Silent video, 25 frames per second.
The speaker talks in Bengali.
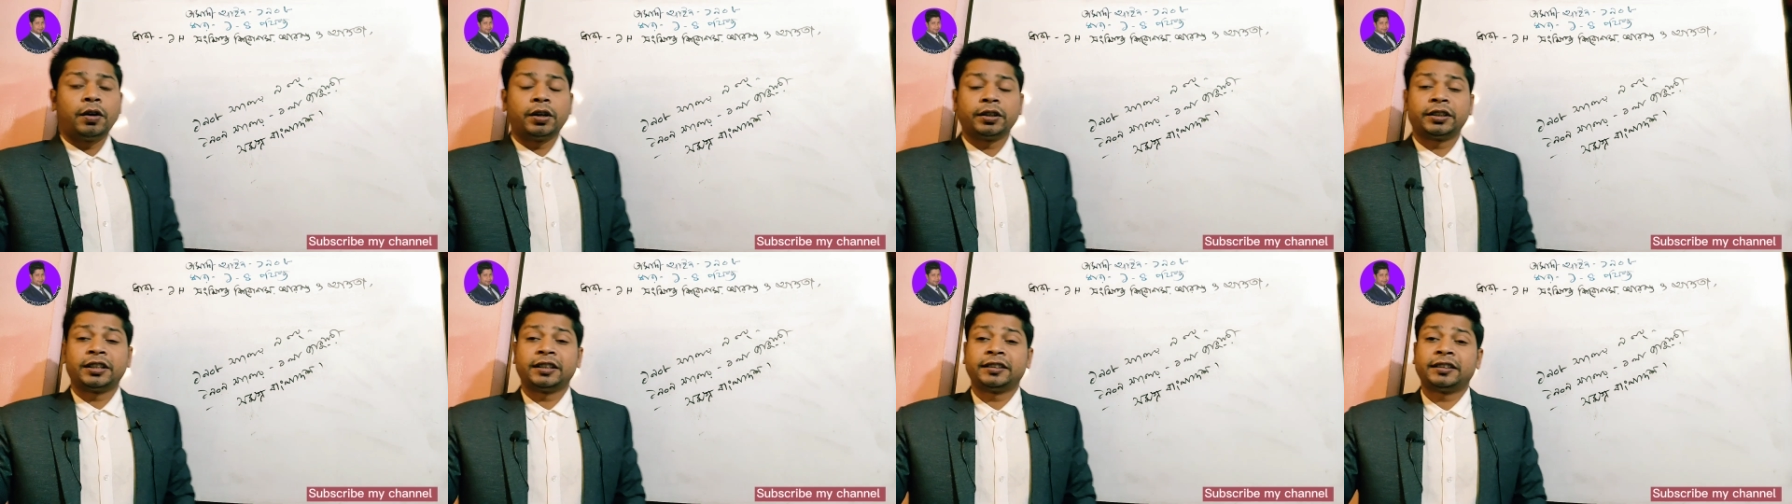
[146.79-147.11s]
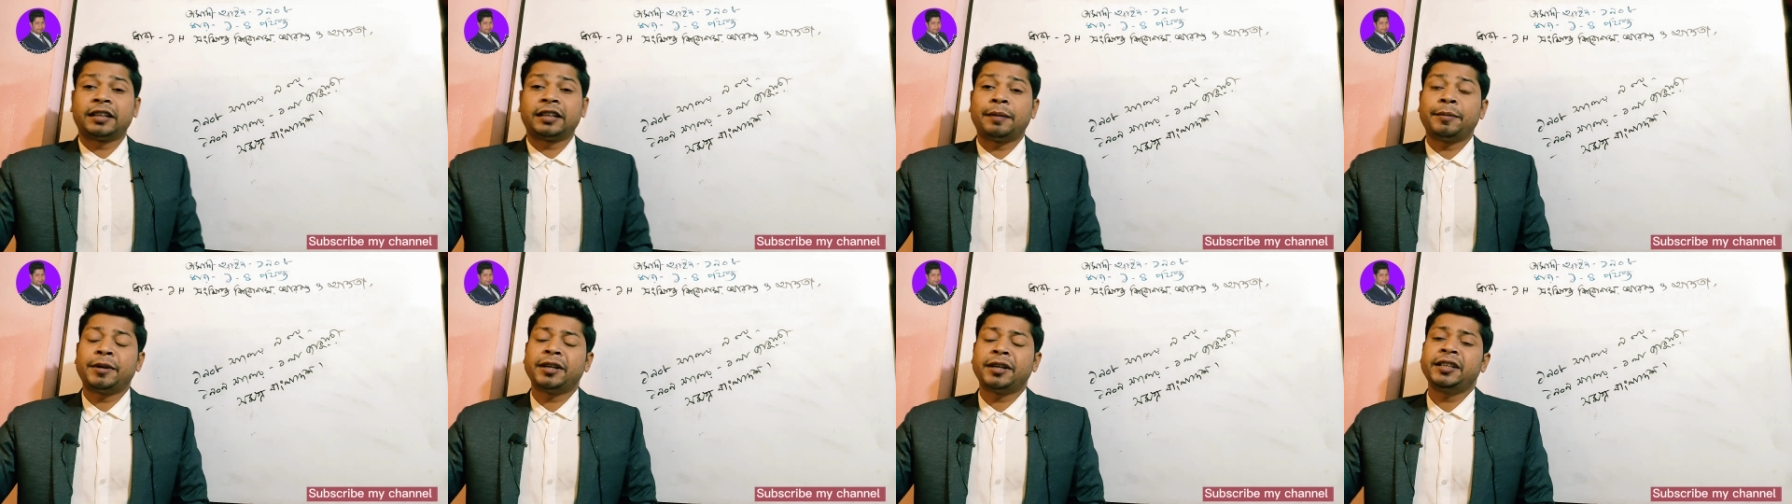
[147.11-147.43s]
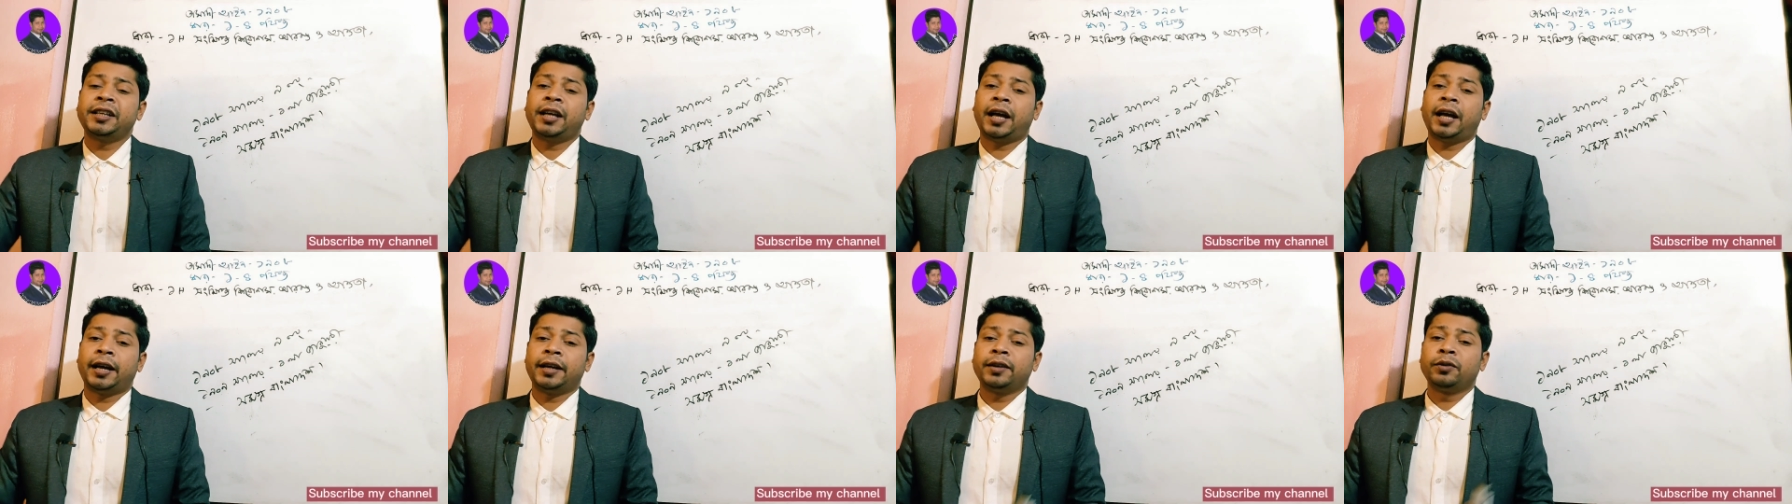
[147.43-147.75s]
অর্থাৎ
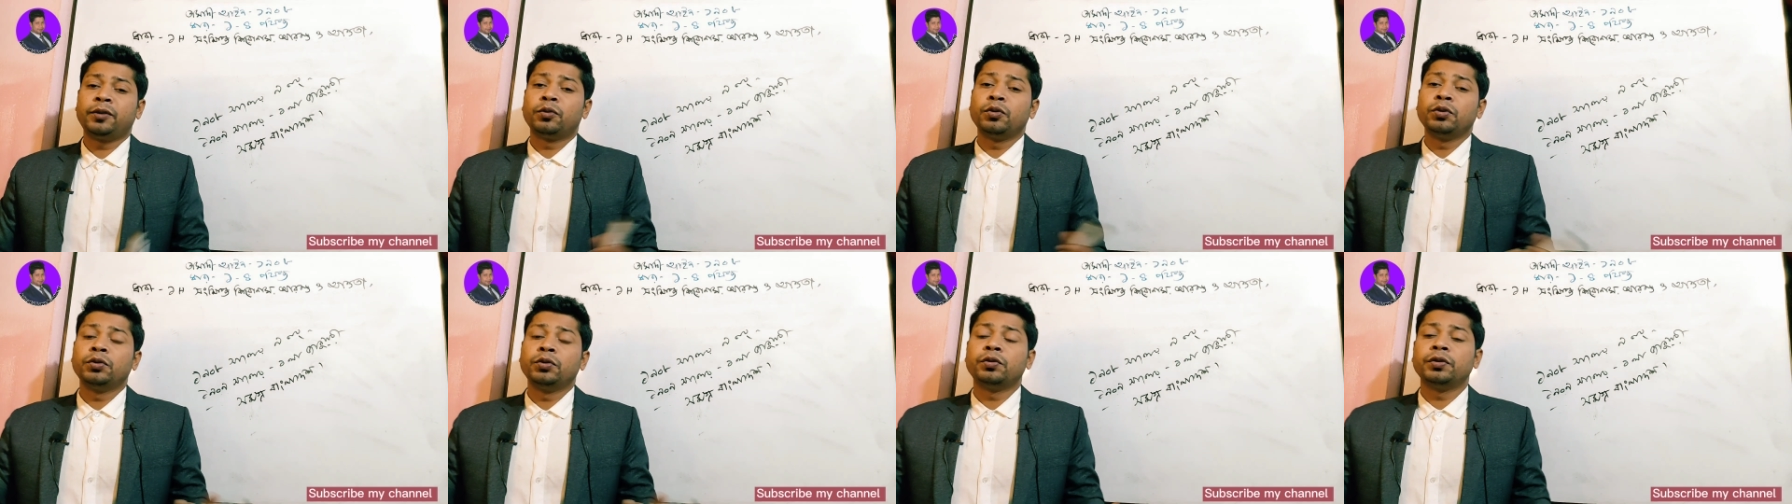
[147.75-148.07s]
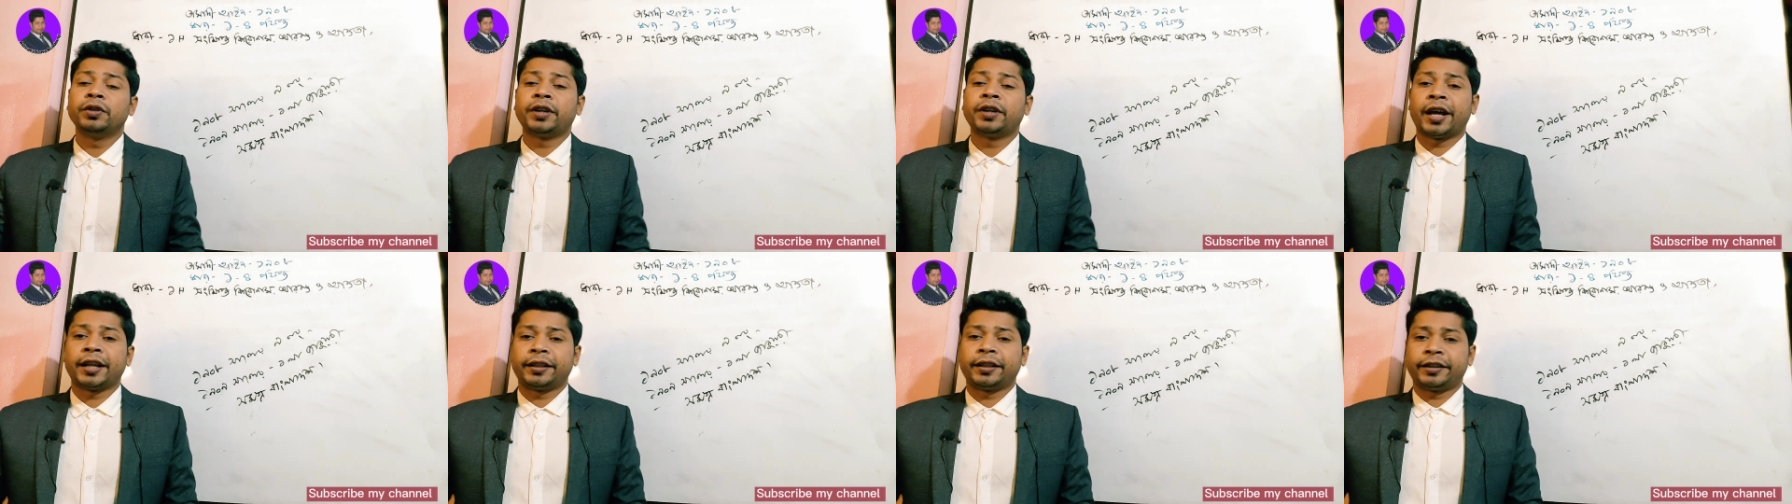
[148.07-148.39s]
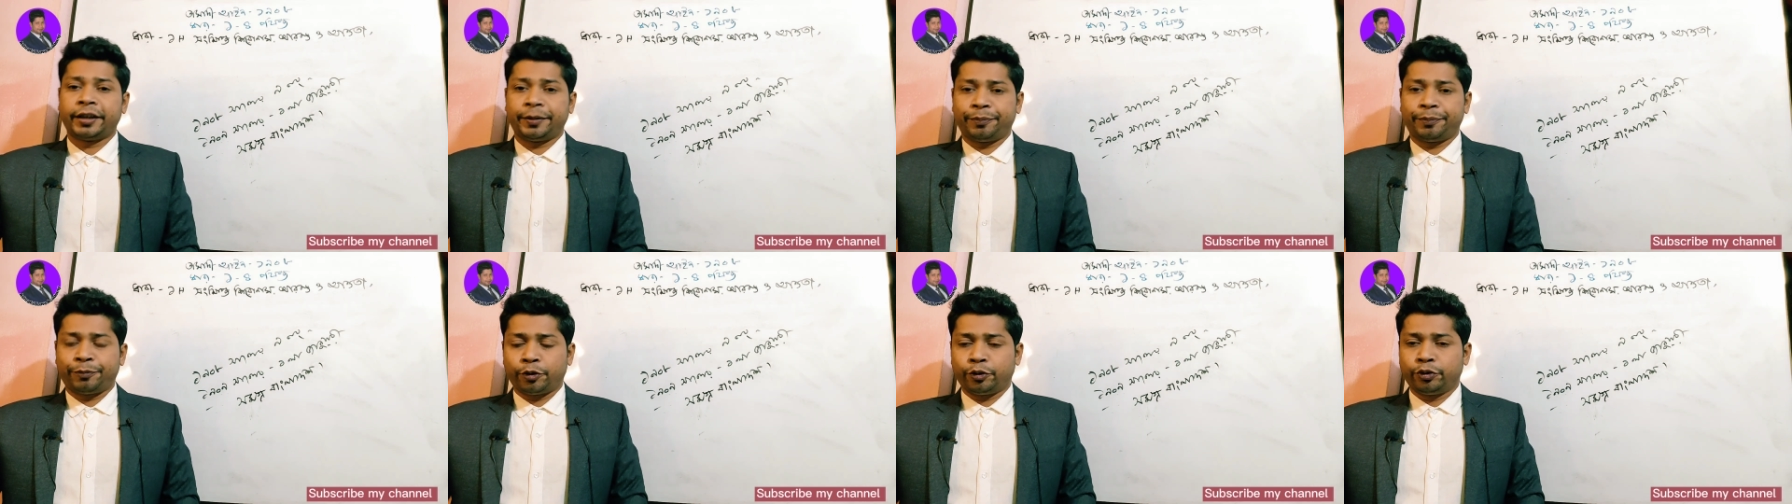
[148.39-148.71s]
তামাদি আইন কোন কোন
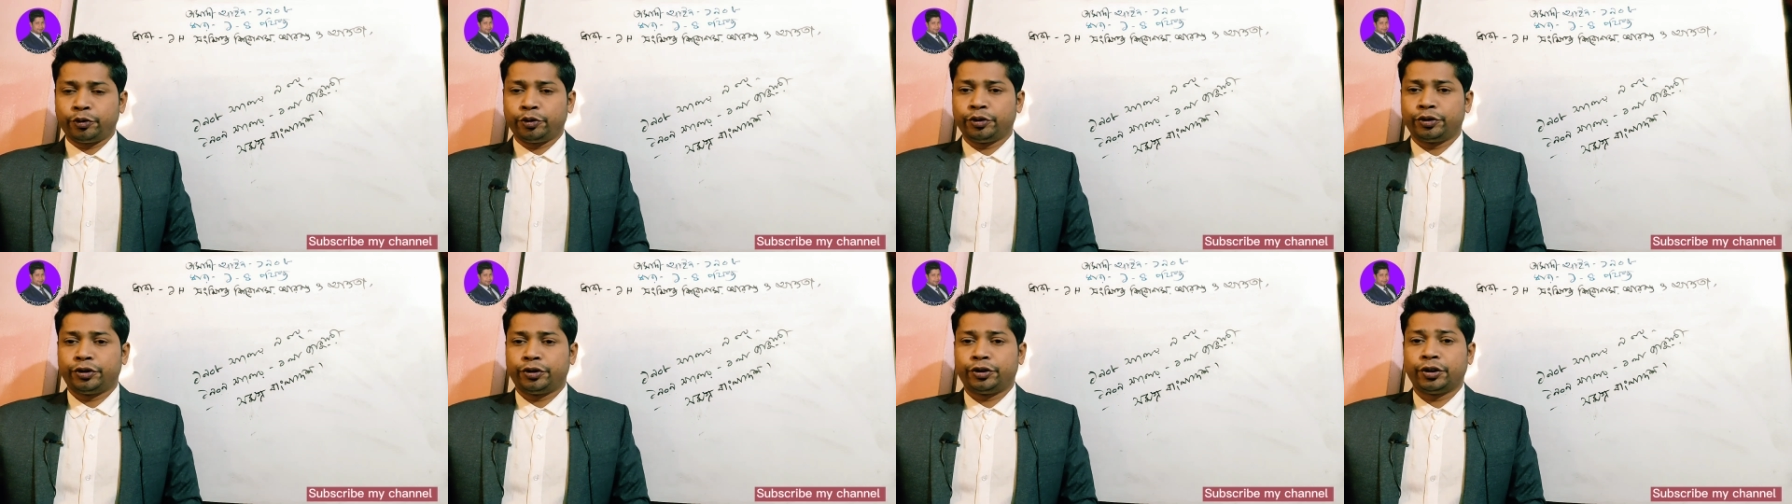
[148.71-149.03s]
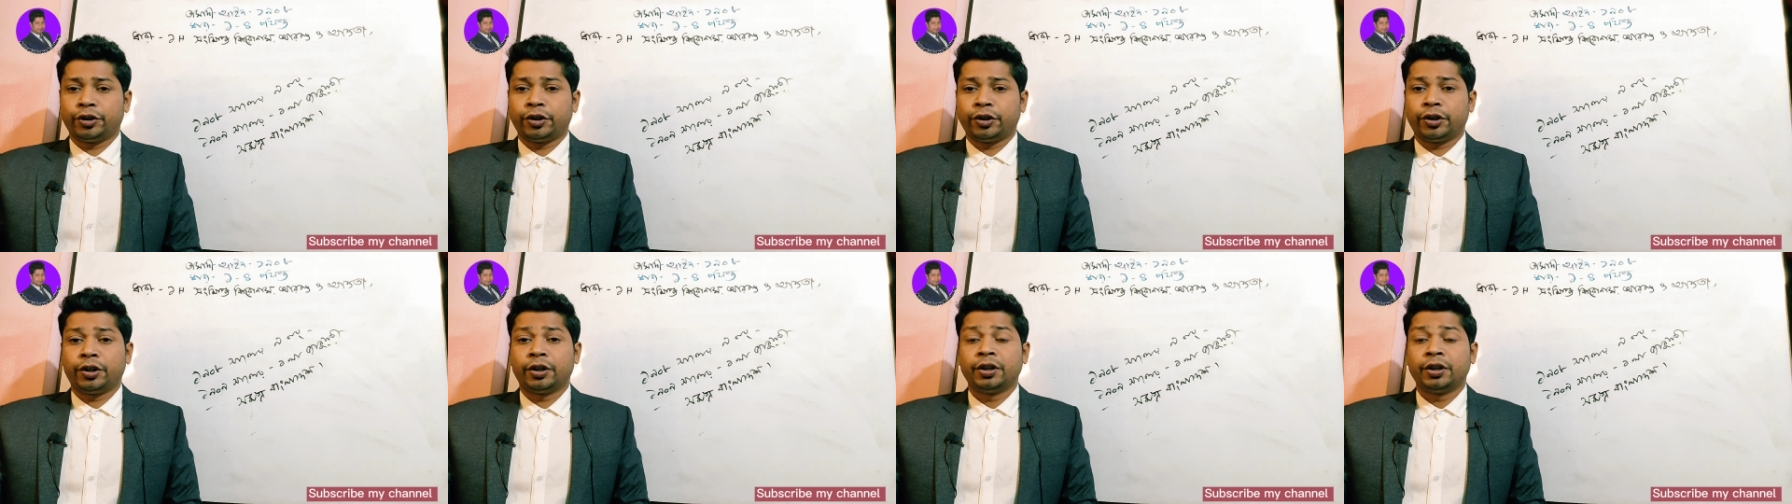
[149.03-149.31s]
ক্ষেত্রে প্রযোজ্য